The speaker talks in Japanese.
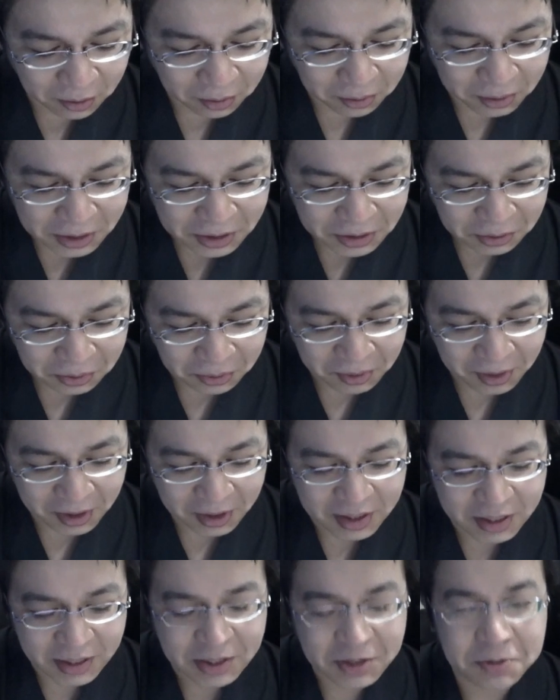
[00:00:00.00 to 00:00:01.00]
これちょっと
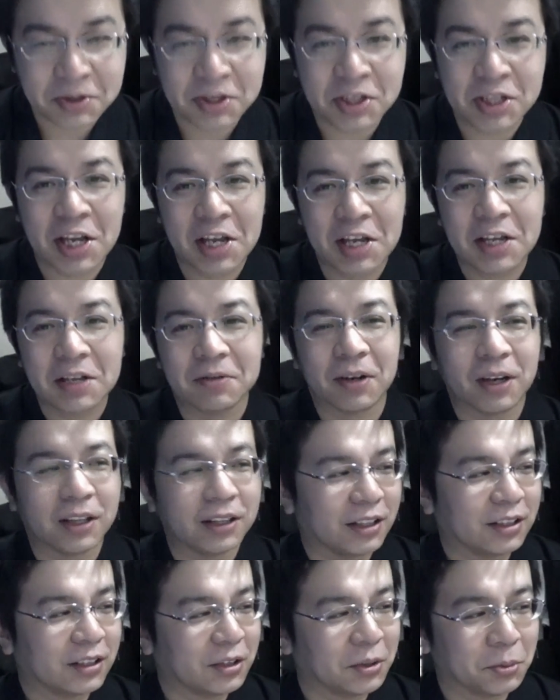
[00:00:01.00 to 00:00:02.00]
歴史上にしていいのか
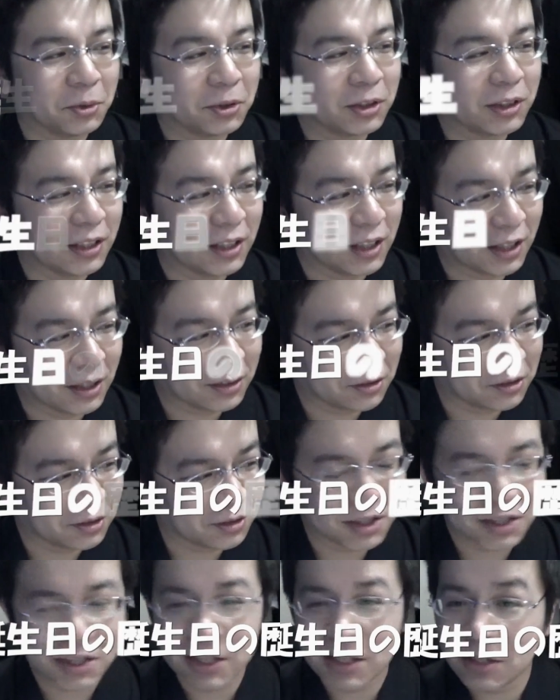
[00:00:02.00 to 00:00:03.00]
なって思ったんだけど
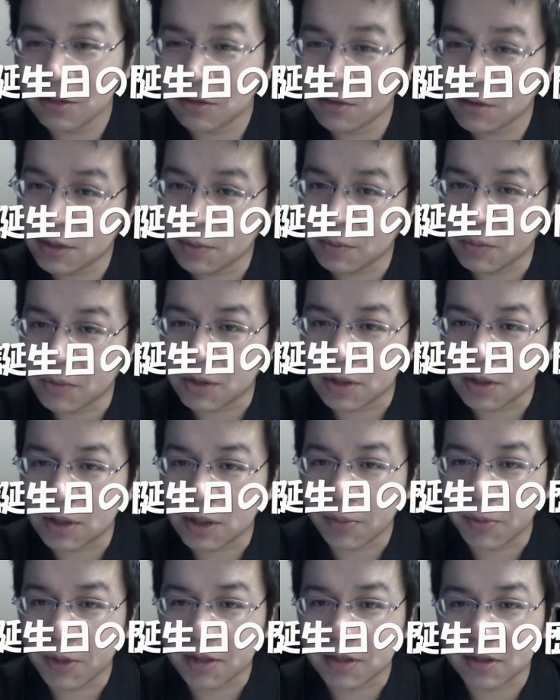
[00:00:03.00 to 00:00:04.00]
歴史上人物い
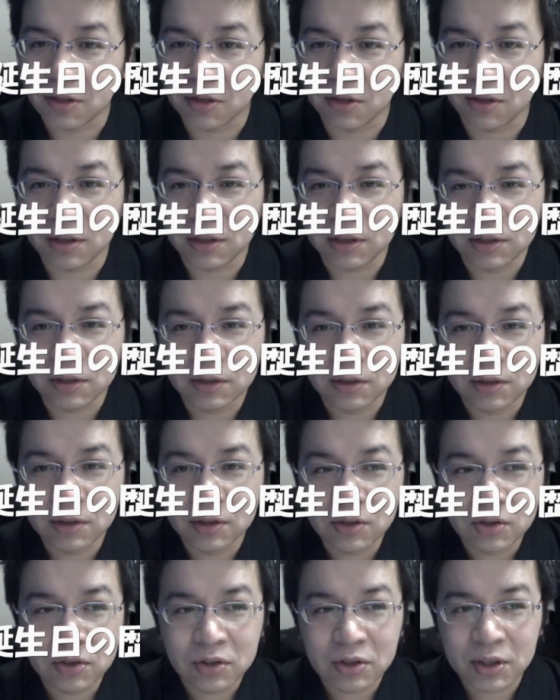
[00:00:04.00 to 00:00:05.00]
きますよ
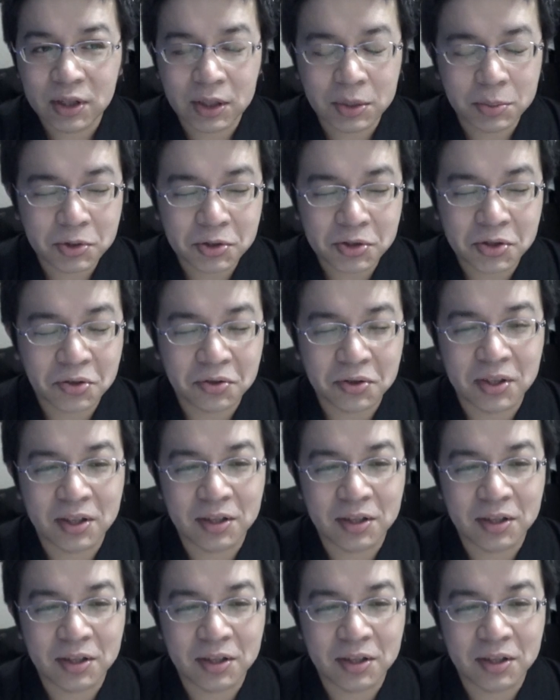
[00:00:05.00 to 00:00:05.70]
キム・ジョン